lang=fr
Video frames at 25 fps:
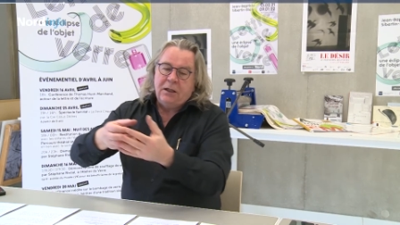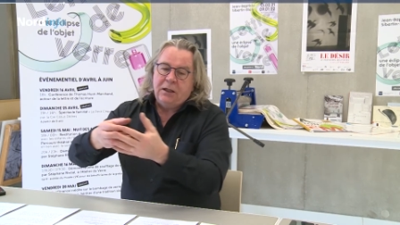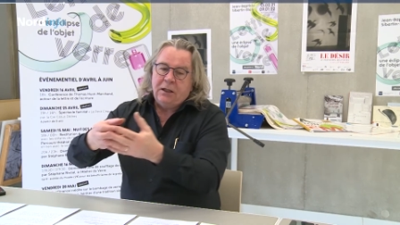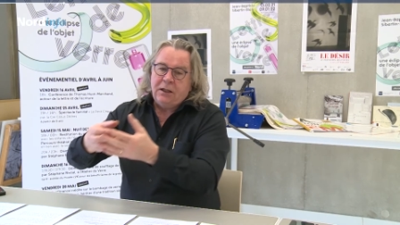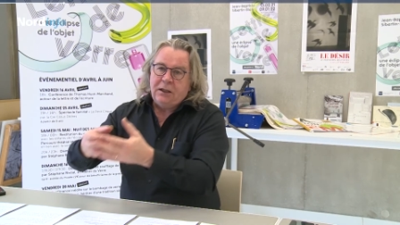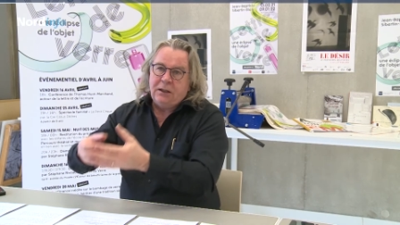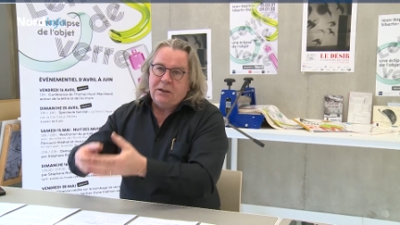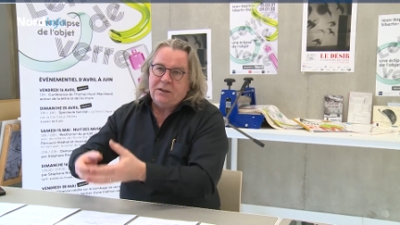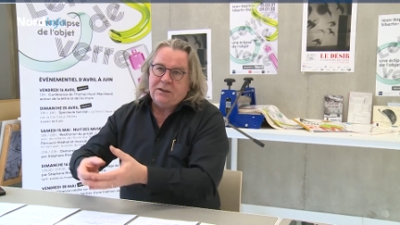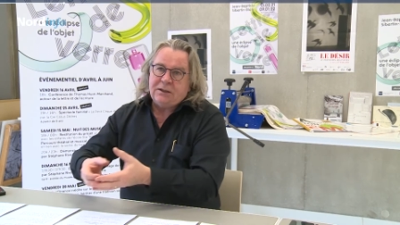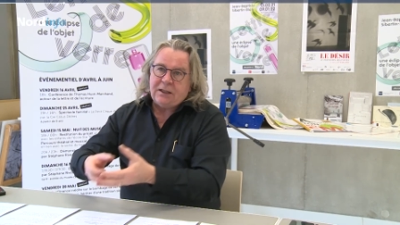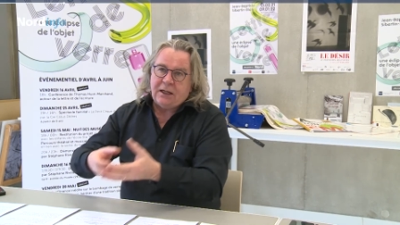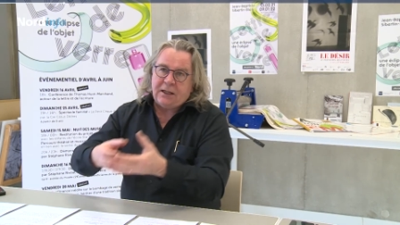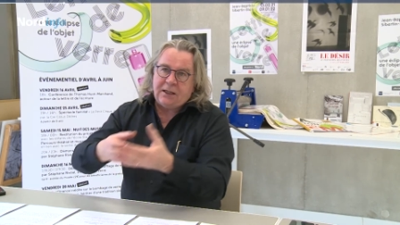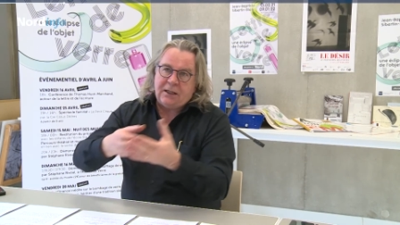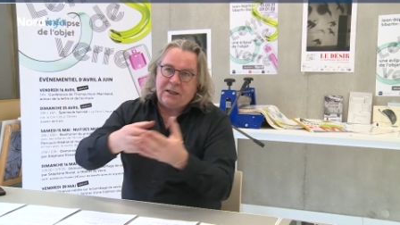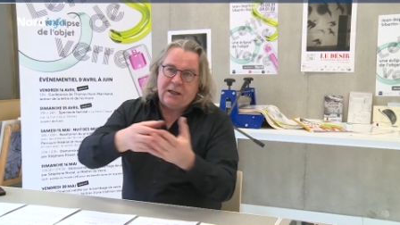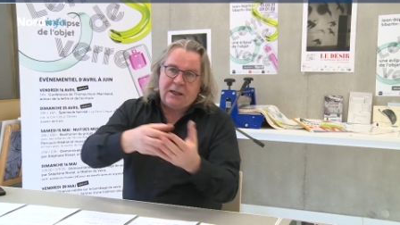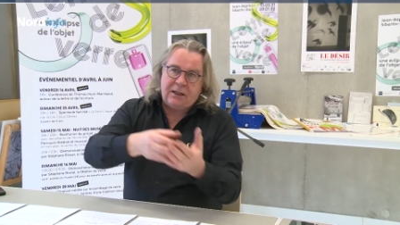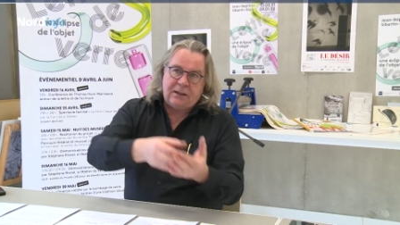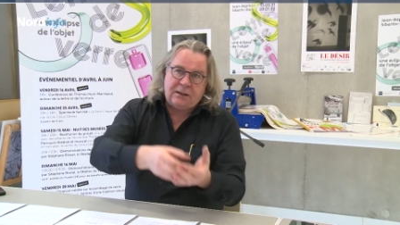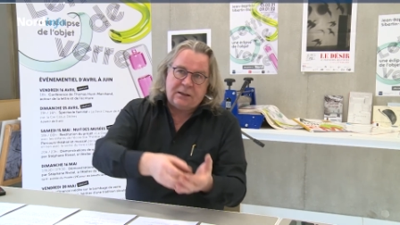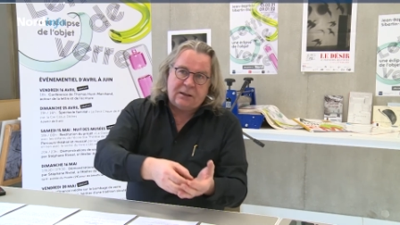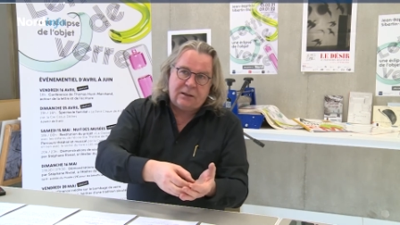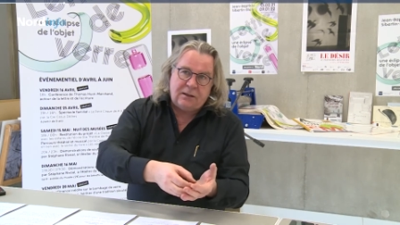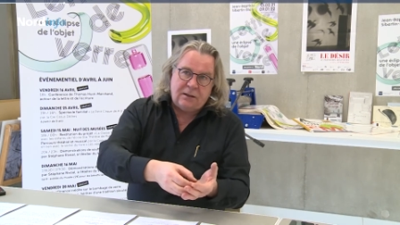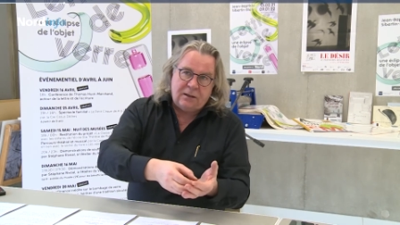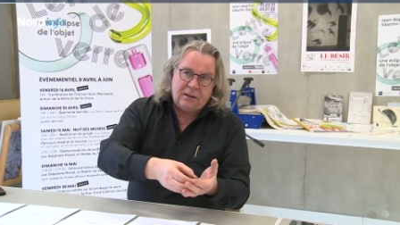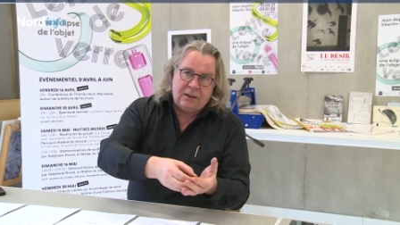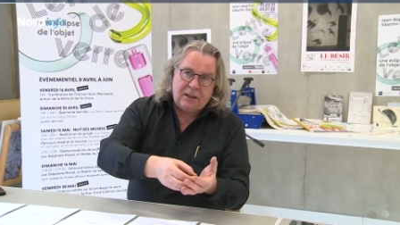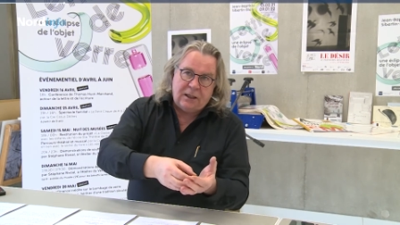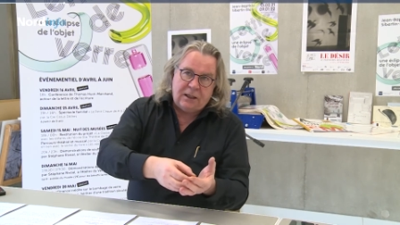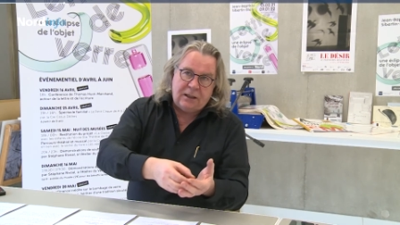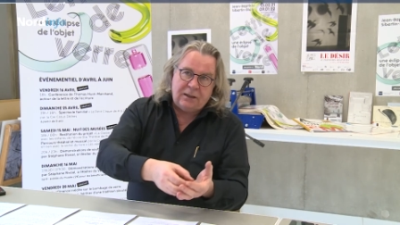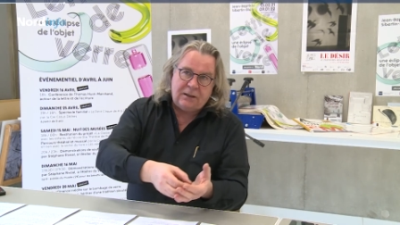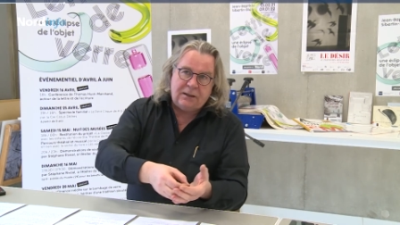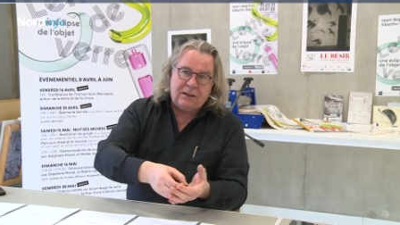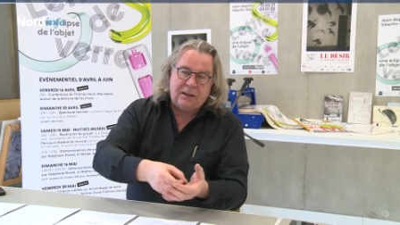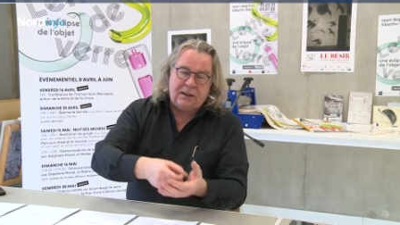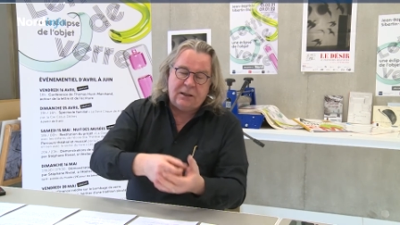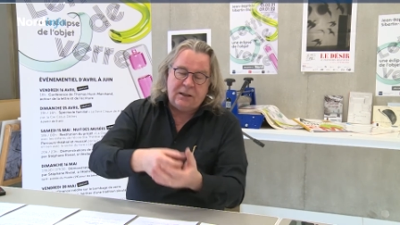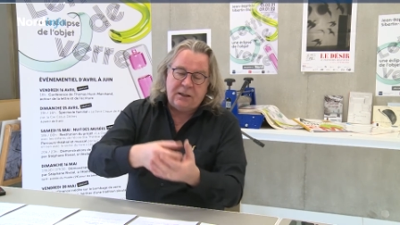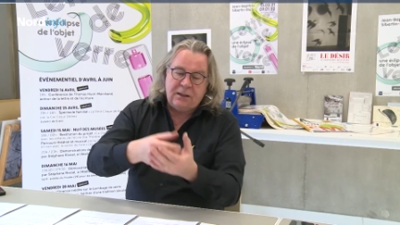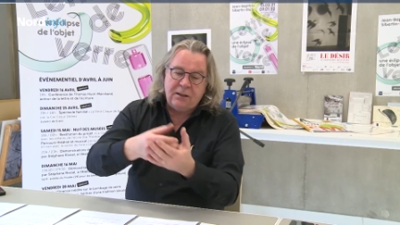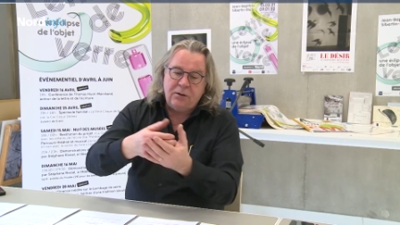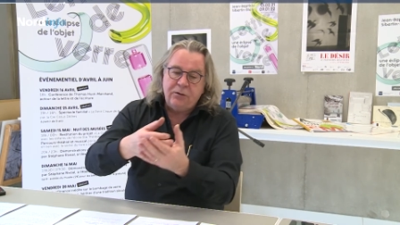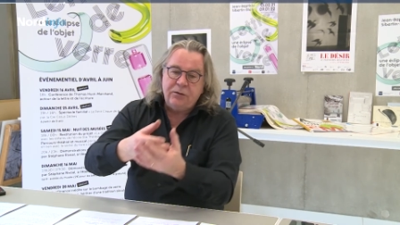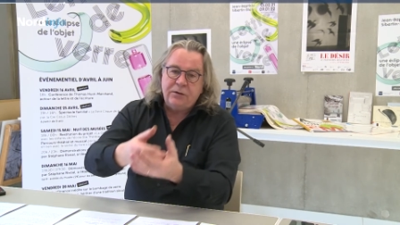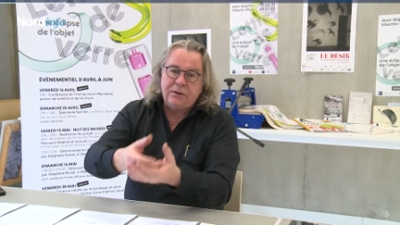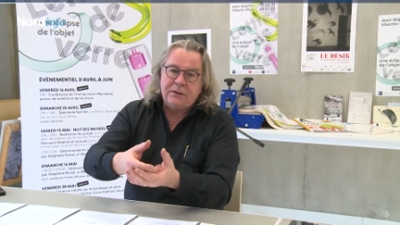et chaque lettre a été
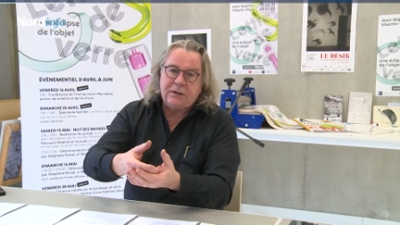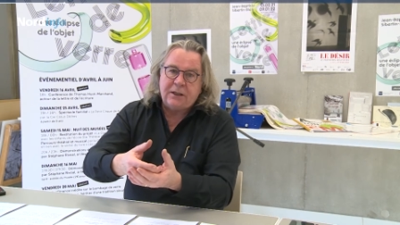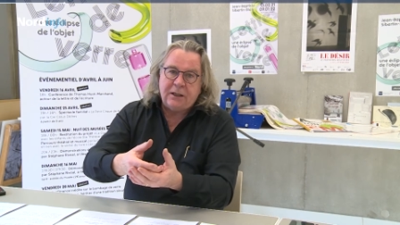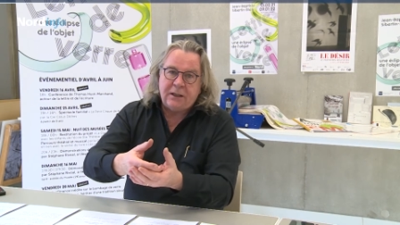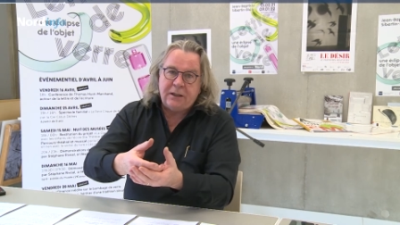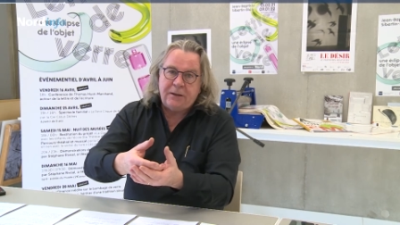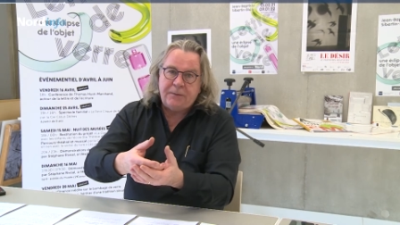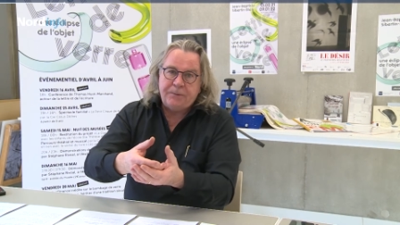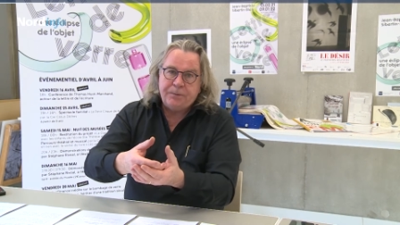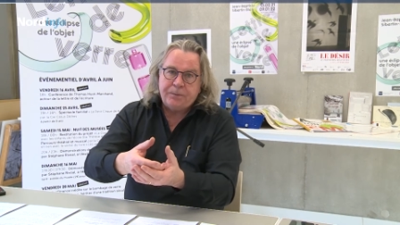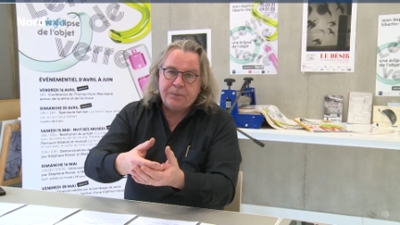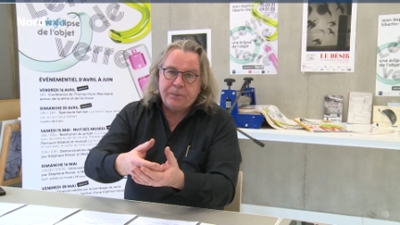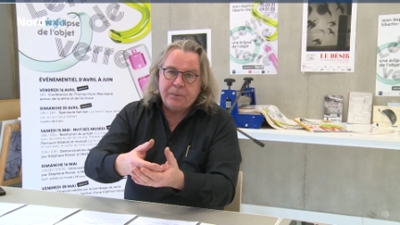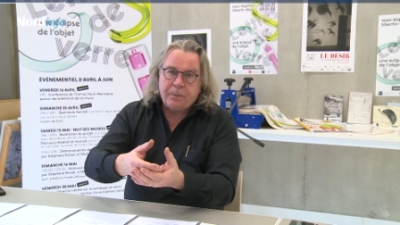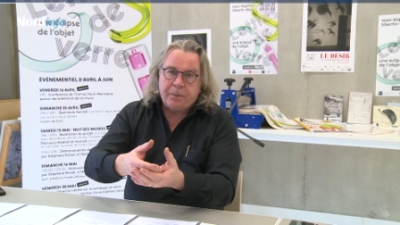illustré